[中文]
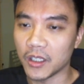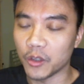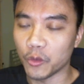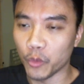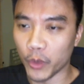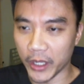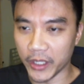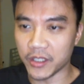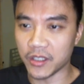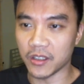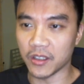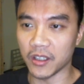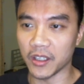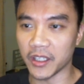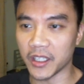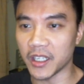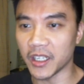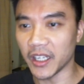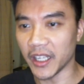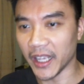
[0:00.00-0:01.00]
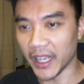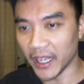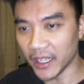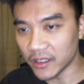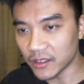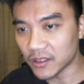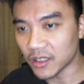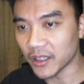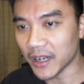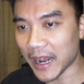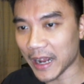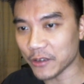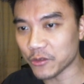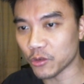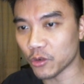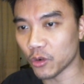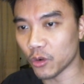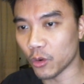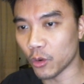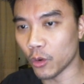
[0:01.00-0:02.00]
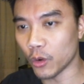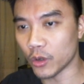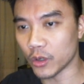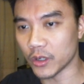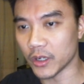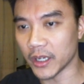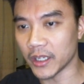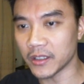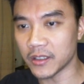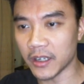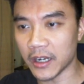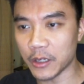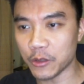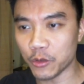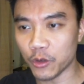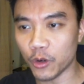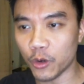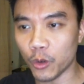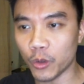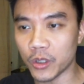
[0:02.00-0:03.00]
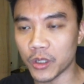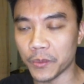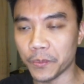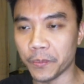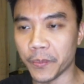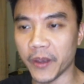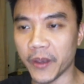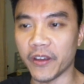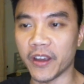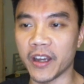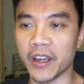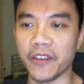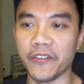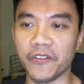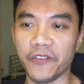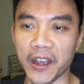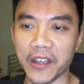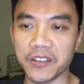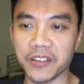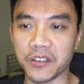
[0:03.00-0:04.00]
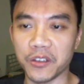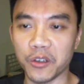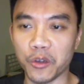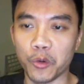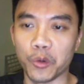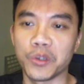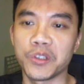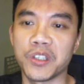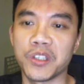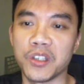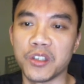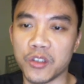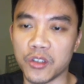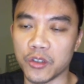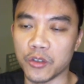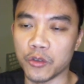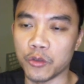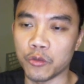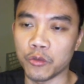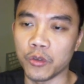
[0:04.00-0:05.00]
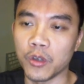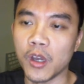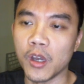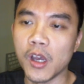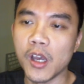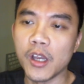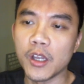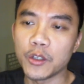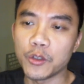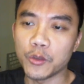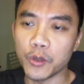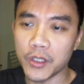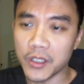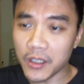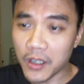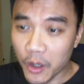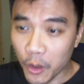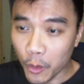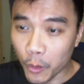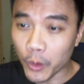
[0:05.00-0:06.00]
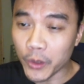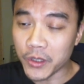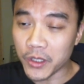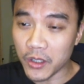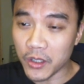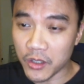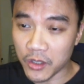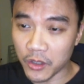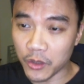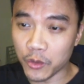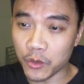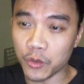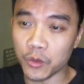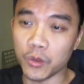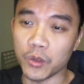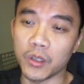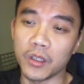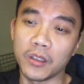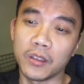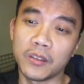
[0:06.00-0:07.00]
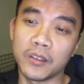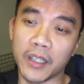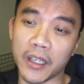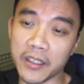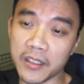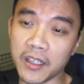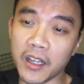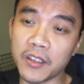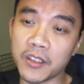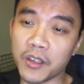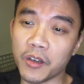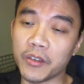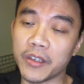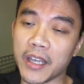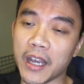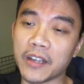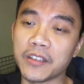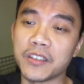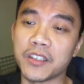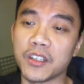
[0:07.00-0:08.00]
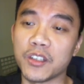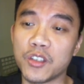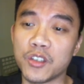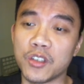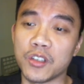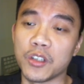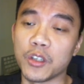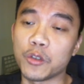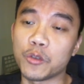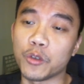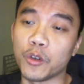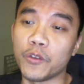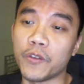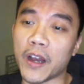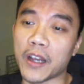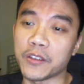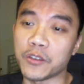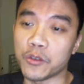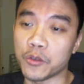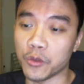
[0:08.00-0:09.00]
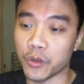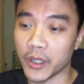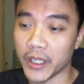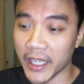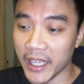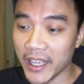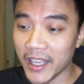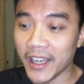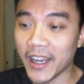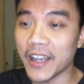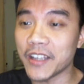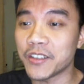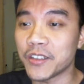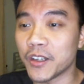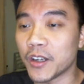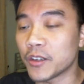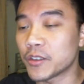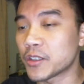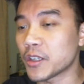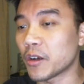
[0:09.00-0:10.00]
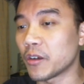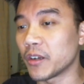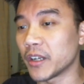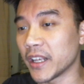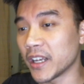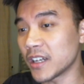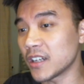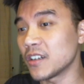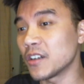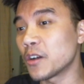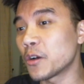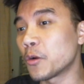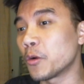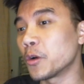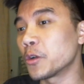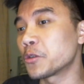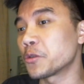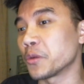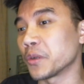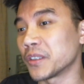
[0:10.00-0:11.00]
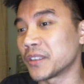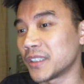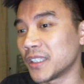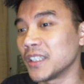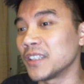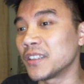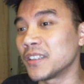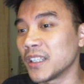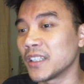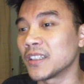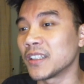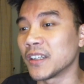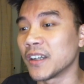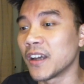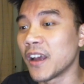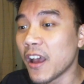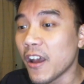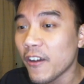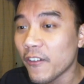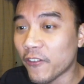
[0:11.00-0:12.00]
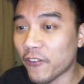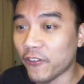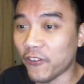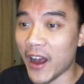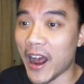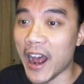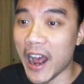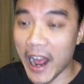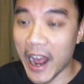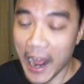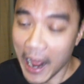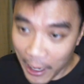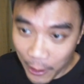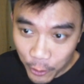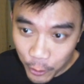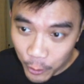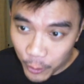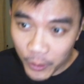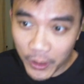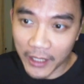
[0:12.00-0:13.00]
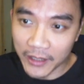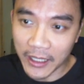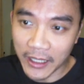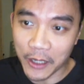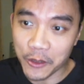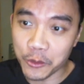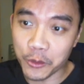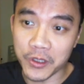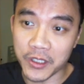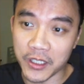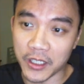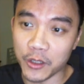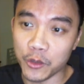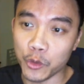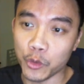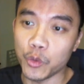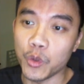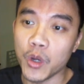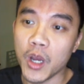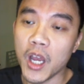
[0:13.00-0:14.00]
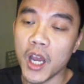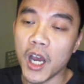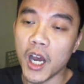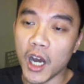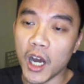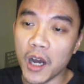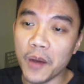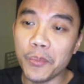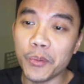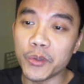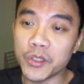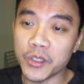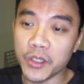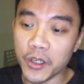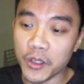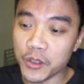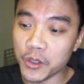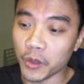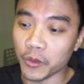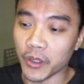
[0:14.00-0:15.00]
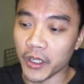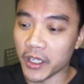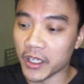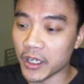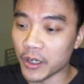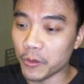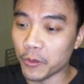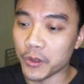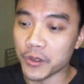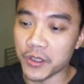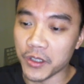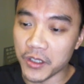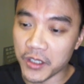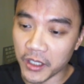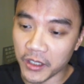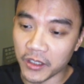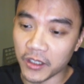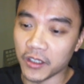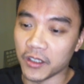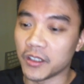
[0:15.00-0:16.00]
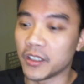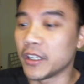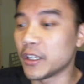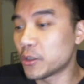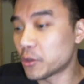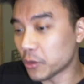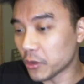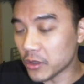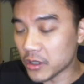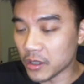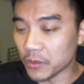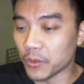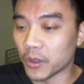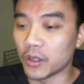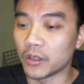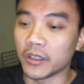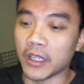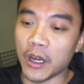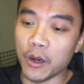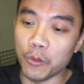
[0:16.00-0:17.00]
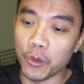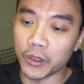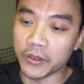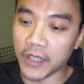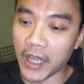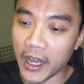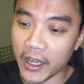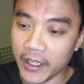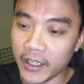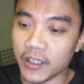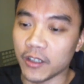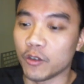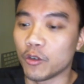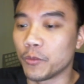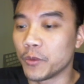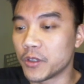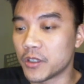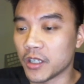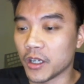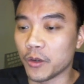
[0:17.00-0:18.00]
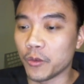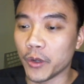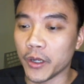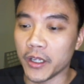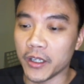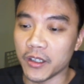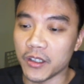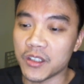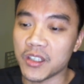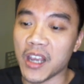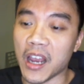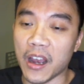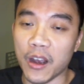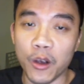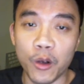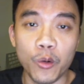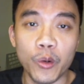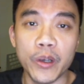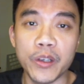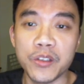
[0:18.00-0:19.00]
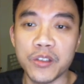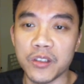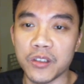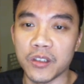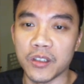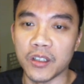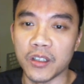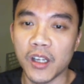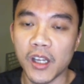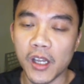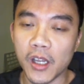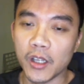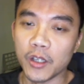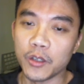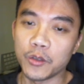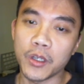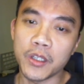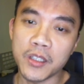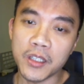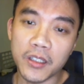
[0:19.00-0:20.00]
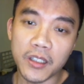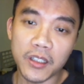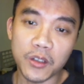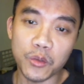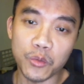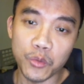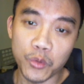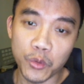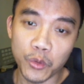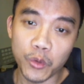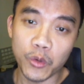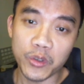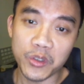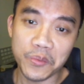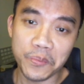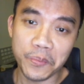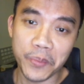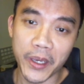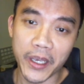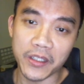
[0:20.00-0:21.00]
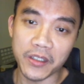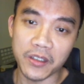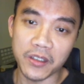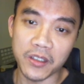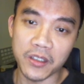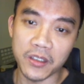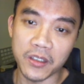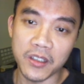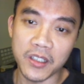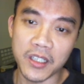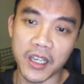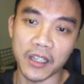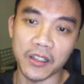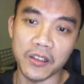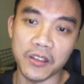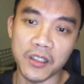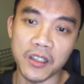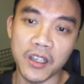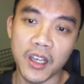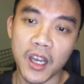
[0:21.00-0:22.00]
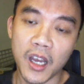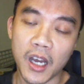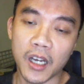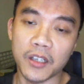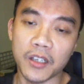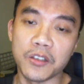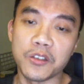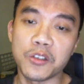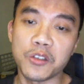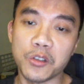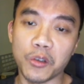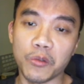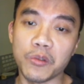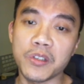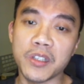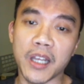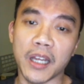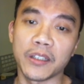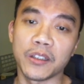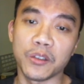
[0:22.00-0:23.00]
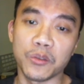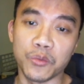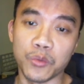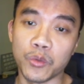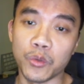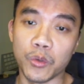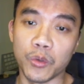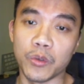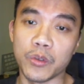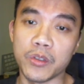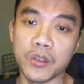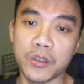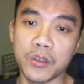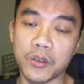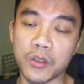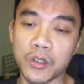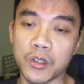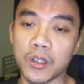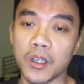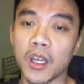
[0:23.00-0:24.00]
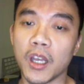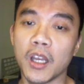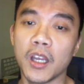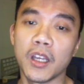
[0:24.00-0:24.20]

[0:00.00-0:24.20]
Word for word: 维持的一个 international order，international order 被可以翻译成是国际秩序，所以这个国际秩序，等一下照杨洁篪的说法是说，应该是要照联合国所定定的法律来当做基础，而不是一种你跟我之间的你说什么，然后我答应，我们成为一个常规式的。所以这里的 rules base 其实讲的是很松散的 rules，就是。